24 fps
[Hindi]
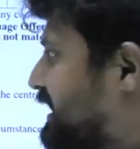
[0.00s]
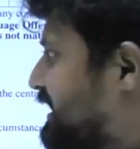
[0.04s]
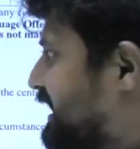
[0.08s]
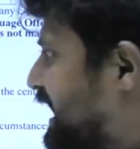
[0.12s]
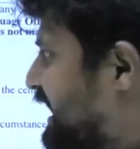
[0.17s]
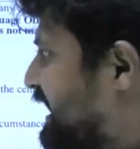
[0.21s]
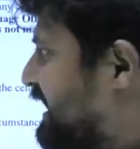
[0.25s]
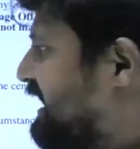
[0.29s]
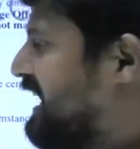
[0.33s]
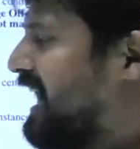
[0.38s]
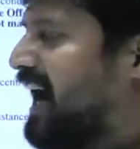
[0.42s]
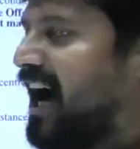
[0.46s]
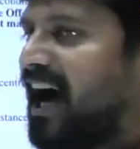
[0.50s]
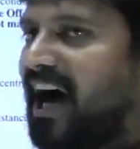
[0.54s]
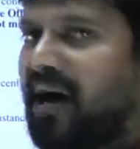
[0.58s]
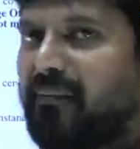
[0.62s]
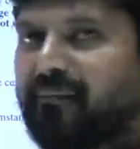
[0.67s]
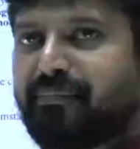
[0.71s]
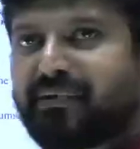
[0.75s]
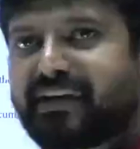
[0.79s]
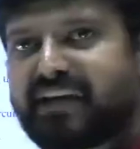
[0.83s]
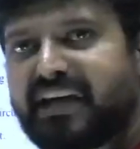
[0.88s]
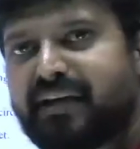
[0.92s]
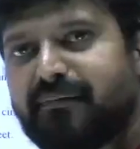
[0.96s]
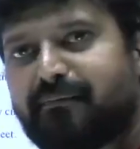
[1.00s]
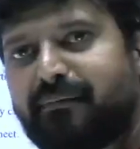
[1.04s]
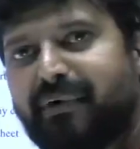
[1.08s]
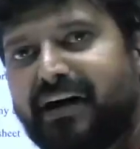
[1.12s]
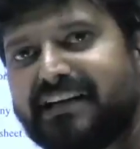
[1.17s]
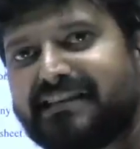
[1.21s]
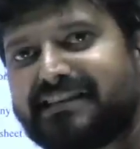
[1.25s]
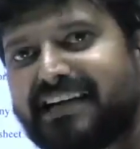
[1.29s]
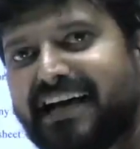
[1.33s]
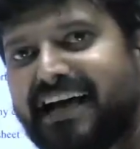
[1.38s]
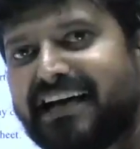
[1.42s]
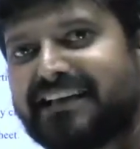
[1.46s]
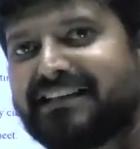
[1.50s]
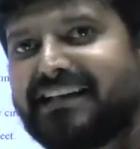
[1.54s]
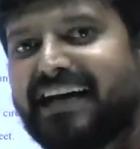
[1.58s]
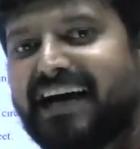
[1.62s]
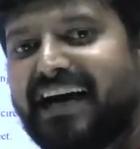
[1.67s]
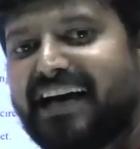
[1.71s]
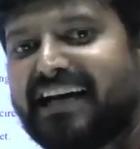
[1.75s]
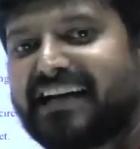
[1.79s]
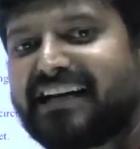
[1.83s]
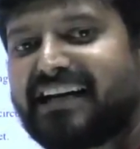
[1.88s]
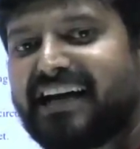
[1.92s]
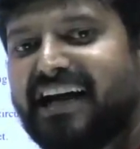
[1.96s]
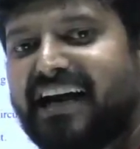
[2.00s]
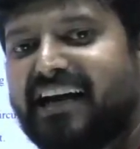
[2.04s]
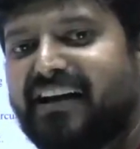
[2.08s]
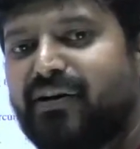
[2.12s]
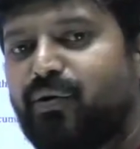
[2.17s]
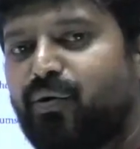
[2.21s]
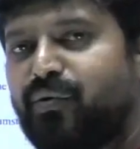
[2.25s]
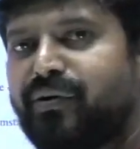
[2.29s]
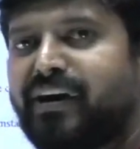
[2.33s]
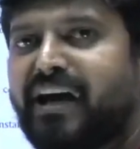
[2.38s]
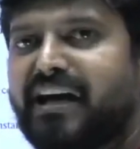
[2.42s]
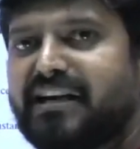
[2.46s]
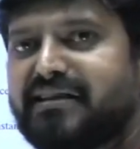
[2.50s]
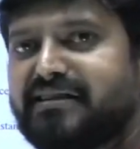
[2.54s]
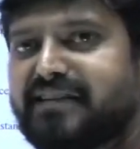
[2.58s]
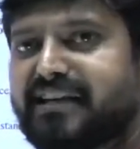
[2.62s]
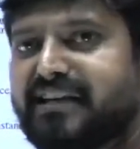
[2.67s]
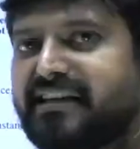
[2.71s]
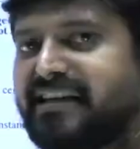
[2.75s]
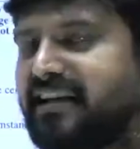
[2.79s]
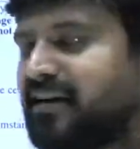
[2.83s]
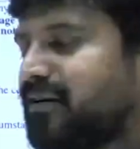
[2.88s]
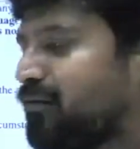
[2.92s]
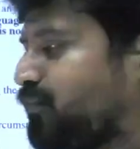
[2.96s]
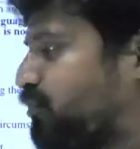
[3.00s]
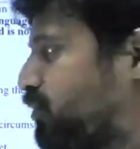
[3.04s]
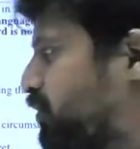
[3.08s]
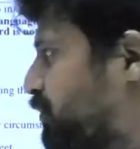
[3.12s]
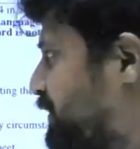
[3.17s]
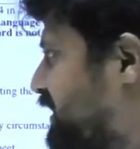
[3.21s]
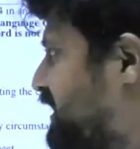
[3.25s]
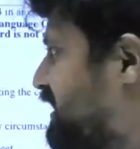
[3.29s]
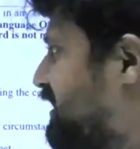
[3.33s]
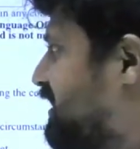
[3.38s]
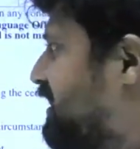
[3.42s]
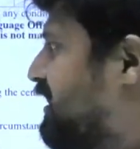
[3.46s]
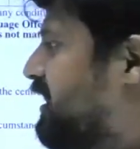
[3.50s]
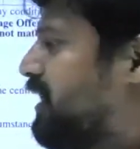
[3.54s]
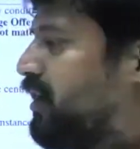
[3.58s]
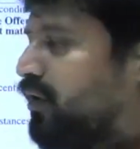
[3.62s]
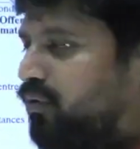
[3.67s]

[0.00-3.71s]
यानी आपके पास आधार कार्ड होना चाहिए वो भी